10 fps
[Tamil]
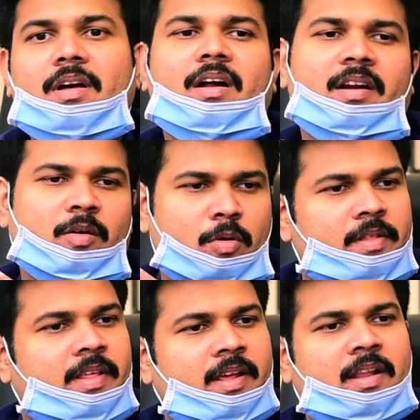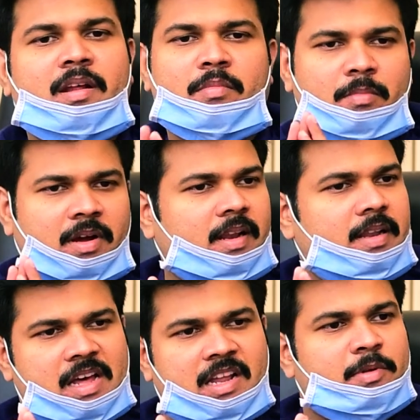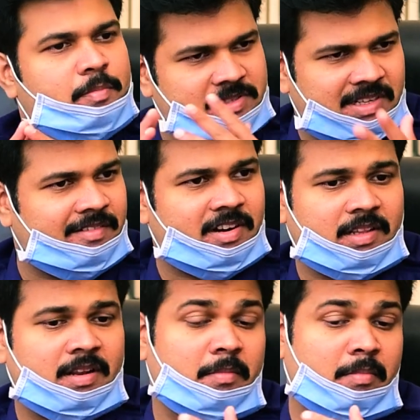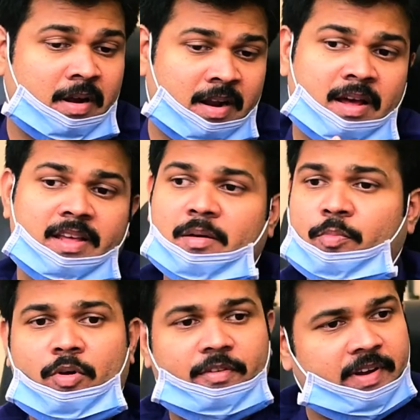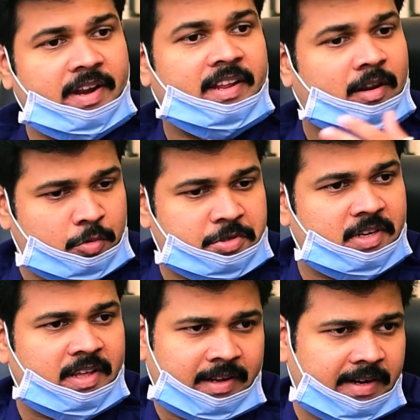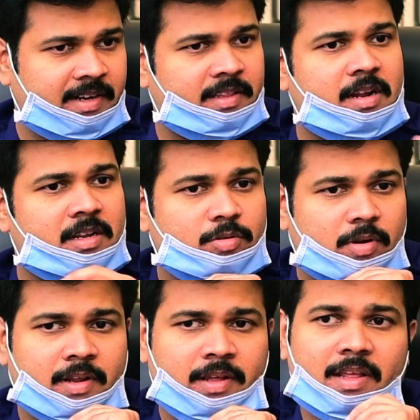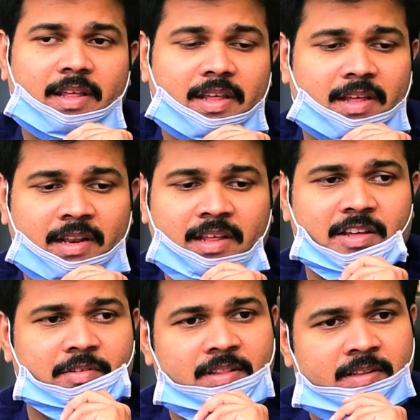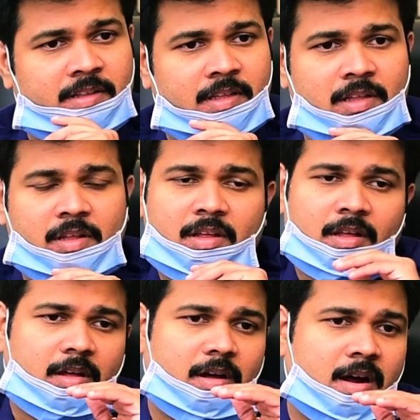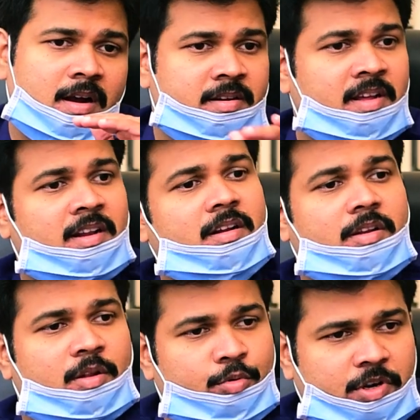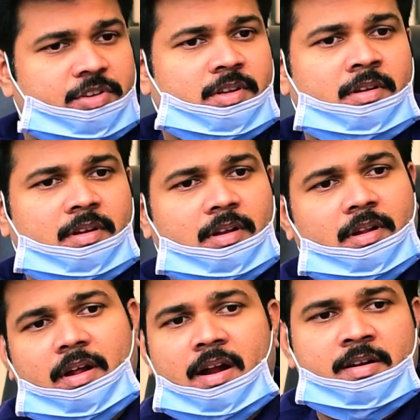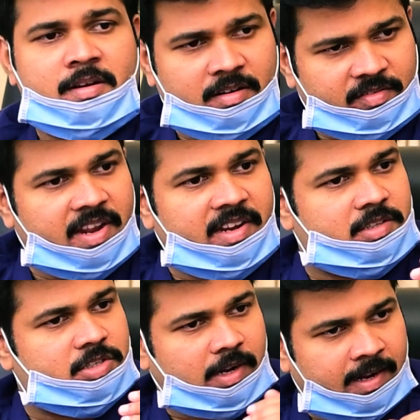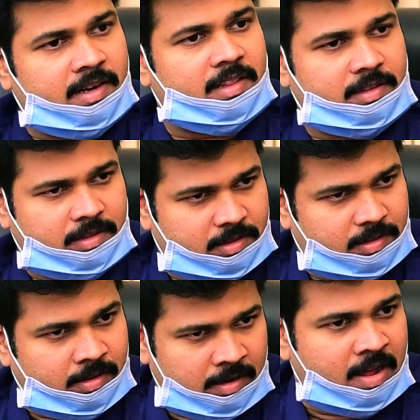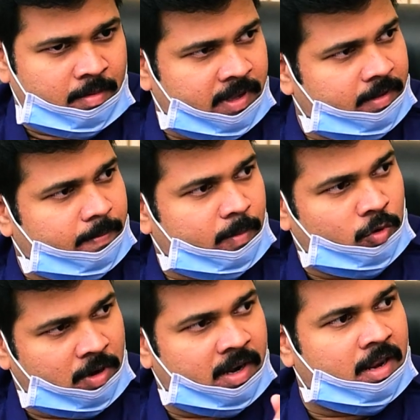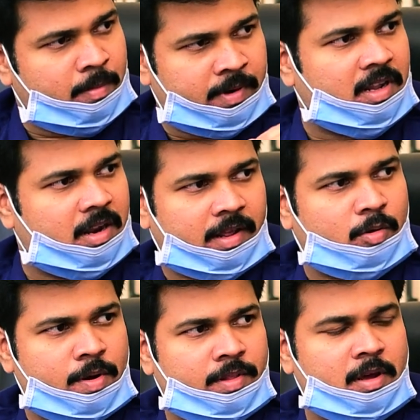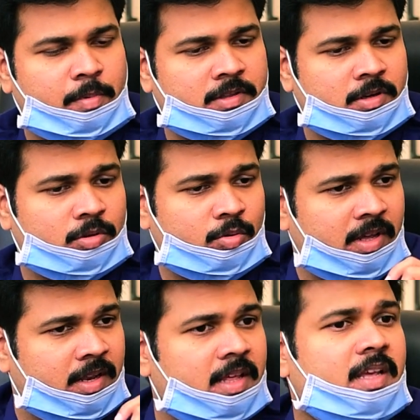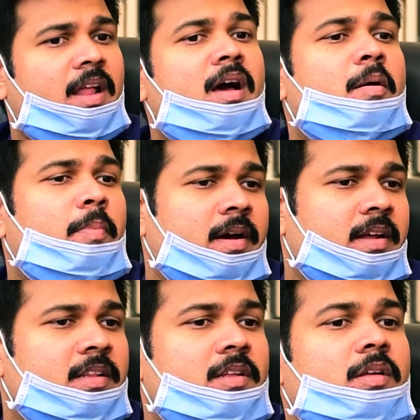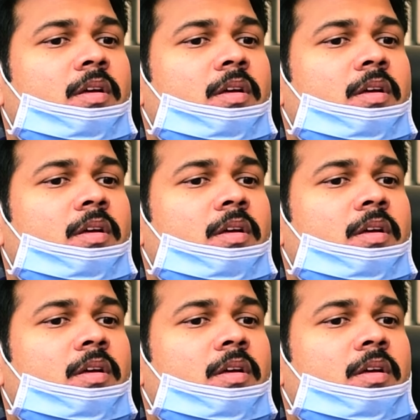ஆனால் குழந்தைங்கள நம்ம மக்கள் யாருமே பசிக்க விடுறதில்ல மாறா இந்த போர் ஃபீடிங்கிற கொஷின் நீங்கள் கேட்டதுனால சொல்கிறேன் இன்னைக்கு வந்து அண்டர் நியூட்ரிஷன் அண்டர் வெயிட் சைல்டு இல்லாமல் முன்னாடிலாம் அப்படி தான் நிறைய குழந்தைங்க பார்த்துட்டு இருந்தோம் இன்னைக்கு நாங்கள் பார்க்குறது